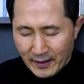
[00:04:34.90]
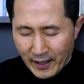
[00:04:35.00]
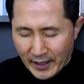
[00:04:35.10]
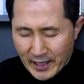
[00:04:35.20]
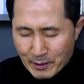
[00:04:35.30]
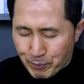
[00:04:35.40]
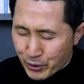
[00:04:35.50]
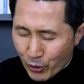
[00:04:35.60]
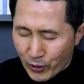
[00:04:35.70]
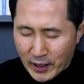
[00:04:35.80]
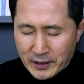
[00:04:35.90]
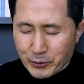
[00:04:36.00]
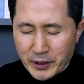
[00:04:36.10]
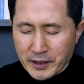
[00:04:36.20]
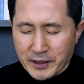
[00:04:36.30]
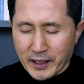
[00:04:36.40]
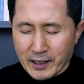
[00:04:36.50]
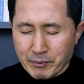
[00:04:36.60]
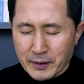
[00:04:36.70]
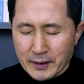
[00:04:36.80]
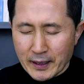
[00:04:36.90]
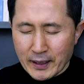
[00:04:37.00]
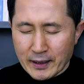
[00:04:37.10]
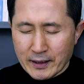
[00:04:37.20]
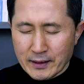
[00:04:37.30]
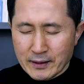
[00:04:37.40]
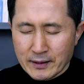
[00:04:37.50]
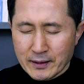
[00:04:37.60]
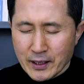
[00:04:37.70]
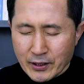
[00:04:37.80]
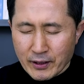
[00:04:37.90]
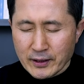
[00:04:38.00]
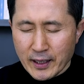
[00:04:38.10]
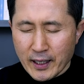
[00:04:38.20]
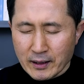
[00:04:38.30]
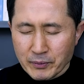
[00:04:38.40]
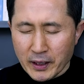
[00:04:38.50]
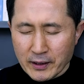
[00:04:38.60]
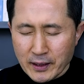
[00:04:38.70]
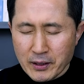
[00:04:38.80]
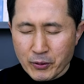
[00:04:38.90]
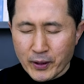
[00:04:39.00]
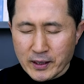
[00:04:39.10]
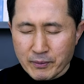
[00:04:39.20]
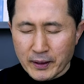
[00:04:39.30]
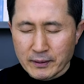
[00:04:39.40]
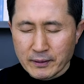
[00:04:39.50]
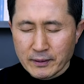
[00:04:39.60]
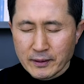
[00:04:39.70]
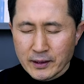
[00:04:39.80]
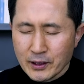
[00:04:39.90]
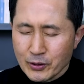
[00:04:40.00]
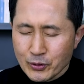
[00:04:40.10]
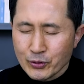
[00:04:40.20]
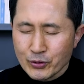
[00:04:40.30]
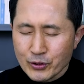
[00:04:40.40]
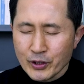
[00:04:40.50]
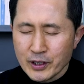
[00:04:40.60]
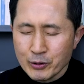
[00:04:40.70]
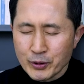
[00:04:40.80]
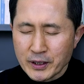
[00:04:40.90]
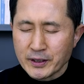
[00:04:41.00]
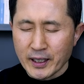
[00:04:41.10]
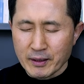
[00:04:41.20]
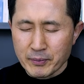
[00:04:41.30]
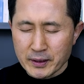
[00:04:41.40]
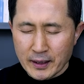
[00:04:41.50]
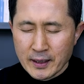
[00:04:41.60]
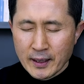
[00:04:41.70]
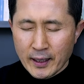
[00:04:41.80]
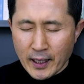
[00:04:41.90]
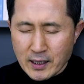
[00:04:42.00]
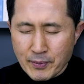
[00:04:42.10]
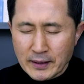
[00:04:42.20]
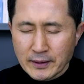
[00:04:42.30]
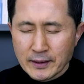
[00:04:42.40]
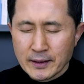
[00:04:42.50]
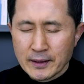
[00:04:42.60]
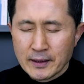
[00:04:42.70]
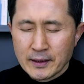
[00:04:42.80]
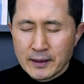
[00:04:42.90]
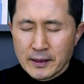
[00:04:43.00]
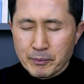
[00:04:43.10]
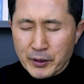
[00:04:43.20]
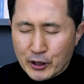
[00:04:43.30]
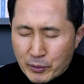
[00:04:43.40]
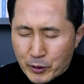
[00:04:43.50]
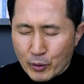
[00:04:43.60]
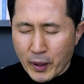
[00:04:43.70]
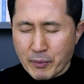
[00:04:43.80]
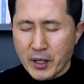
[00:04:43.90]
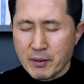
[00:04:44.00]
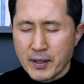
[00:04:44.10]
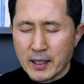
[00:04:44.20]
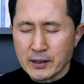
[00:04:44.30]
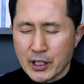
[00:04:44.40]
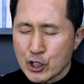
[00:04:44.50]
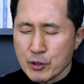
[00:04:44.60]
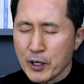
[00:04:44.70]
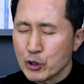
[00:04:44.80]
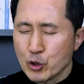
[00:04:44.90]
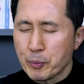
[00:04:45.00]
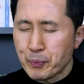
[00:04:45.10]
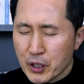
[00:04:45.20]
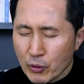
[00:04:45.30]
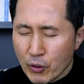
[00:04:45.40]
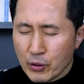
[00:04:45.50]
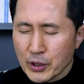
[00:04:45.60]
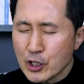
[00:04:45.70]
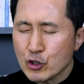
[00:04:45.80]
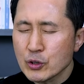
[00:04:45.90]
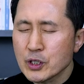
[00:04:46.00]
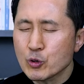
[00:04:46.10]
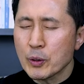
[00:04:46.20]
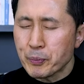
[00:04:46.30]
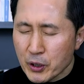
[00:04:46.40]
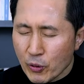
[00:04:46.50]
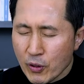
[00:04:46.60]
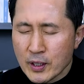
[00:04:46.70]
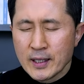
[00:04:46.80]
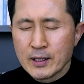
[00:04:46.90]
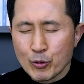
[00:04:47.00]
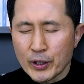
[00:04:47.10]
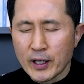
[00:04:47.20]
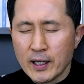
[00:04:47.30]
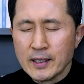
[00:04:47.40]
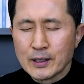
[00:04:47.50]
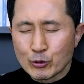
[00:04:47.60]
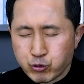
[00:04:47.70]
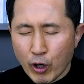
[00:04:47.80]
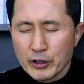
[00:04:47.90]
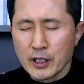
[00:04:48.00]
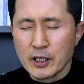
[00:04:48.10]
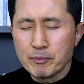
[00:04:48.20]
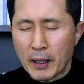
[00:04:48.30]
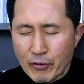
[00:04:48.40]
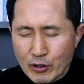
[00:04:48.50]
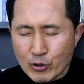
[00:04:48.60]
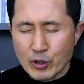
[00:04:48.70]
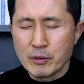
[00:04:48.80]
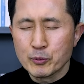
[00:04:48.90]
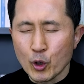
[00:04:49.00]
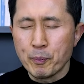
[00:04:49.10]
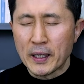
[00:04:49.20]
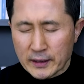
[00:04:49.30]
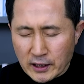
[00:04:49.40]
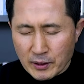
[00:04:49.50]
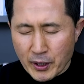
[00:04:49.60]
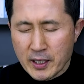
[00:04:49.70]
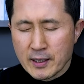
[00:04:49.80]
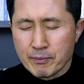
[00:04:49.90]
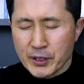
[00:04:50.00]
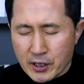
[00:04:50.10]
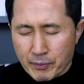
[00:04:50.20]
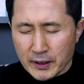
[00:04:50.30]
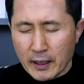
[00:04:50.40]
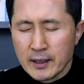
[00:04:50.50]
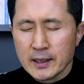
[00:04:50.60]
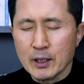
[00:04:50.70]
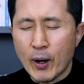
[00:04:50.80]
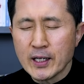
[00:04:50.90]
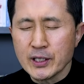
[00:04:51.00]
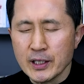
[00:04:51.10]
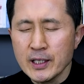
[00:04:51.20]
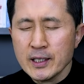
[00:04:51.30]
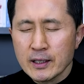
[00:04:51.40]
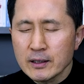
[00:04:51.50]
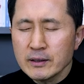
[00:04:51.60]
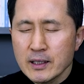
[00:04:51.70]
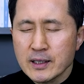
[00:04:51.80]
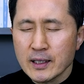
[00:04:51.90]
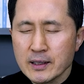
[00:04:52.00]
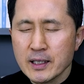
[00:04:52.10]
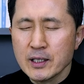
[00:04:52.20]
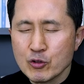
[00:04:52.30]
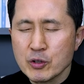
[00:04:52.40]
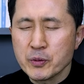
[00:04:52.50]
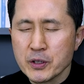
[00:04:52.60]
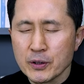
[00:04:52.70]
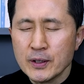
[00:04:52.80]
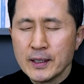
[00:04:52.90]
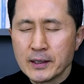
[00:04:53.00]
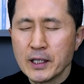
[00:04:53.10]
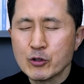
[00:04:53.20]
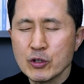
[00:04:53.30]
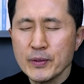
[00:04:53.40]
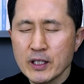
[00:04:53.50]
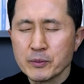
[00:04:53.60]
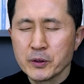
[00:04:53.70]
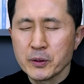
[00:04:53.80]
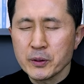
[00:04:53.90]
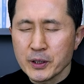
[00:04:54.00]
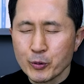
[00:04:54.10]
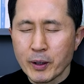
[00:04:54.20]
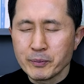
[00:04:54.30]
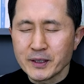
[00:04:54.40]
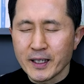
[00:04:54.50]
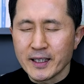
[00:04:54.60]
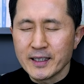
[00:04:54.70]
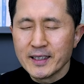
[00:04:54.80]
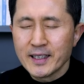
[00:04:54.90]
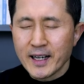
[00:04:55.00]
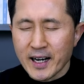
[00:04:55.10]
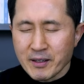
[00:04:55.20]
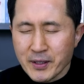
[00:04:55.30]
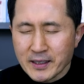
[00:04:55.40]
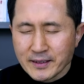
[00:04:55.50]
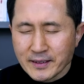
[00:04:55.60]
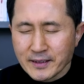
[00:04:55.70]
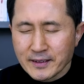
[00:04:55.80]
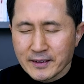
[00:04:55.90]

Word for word: 하나님 부족한 우리 인생입니다. 최선을 다해 아름답게 살려고 하지만 실수투성인 우리 인생입니다. 하지만 믿음으로 말미암아 예수님의 그리스도의 피로 예수 그리스도의 피로 우리가 구원을 받는 줄 또 받았음을 믿습니다. 이 확신이 흔들리지 않게 해 주십시오. 예수님의 이름으로 기도합니다. 아멘.